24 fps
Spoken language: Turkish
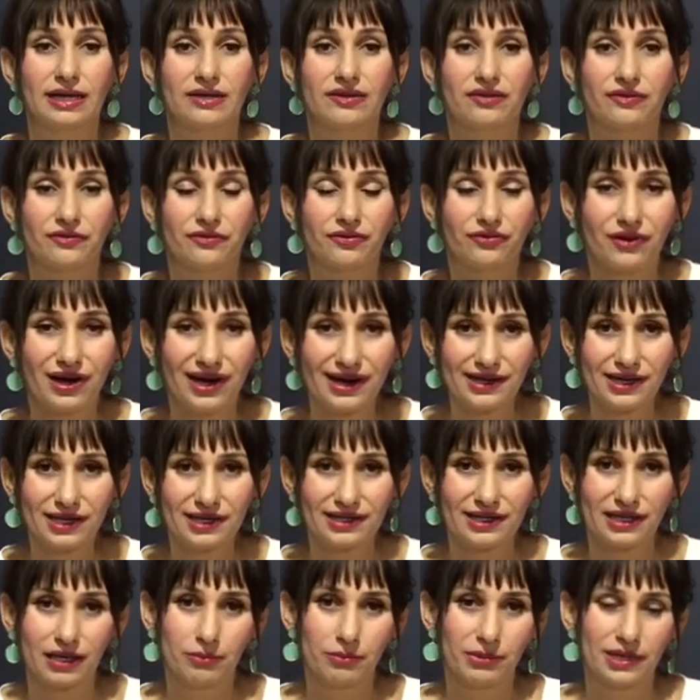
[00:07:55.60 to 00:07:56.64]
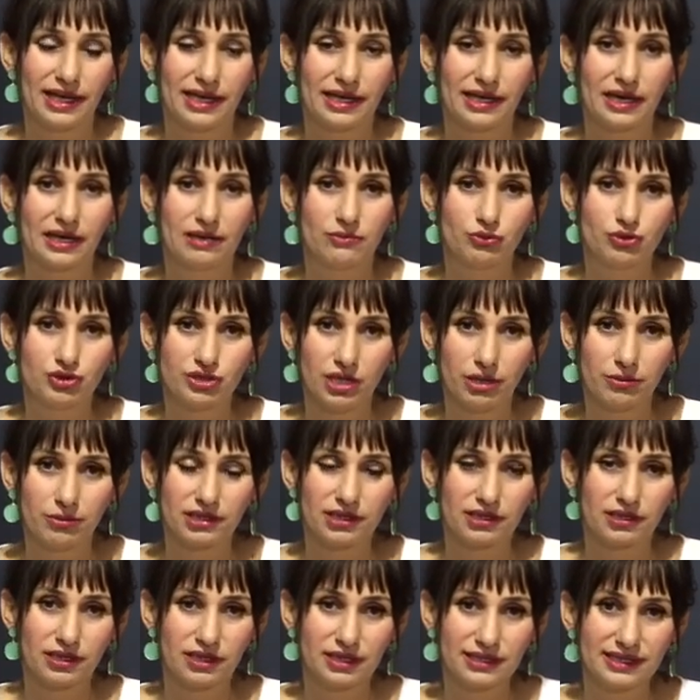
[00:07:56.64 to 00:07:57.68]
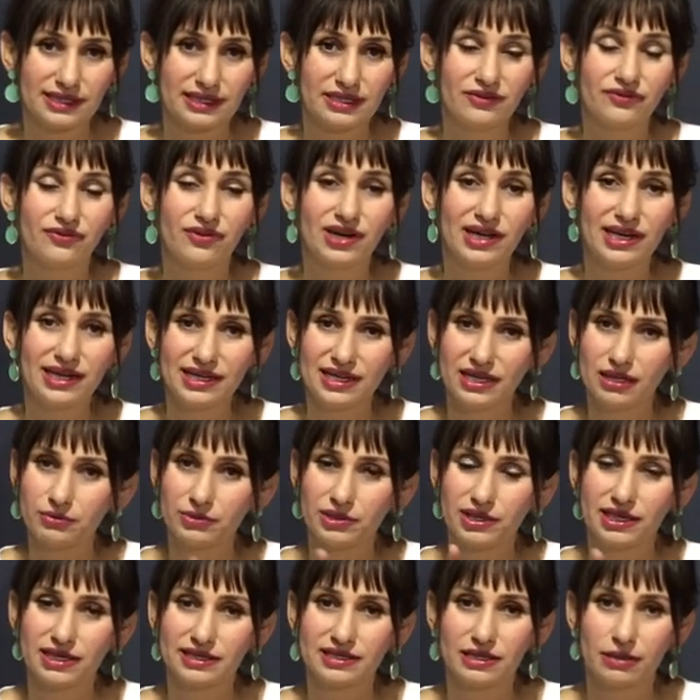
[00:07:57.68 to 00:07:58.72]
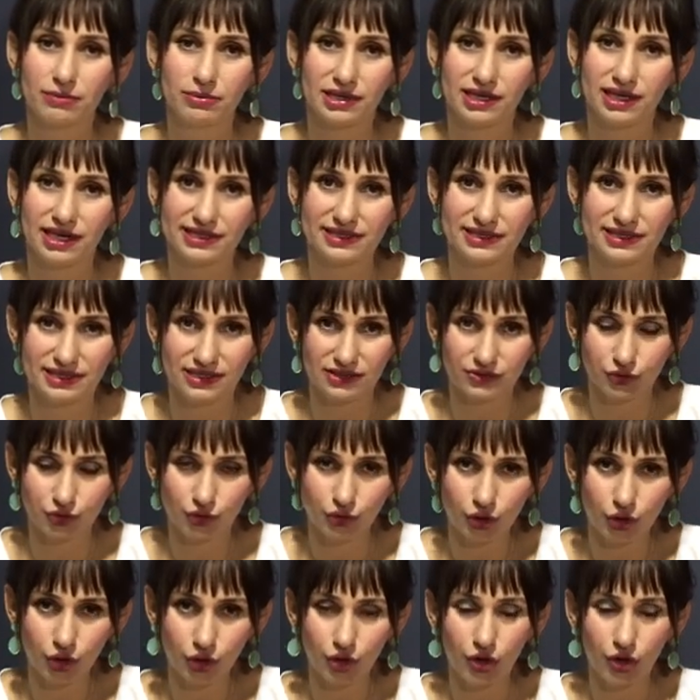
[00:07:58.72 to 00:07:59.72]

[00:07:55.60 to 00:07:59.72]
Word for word: VAR hakemine yani müsabakadaki VAR hakemine tebligat gidiyor.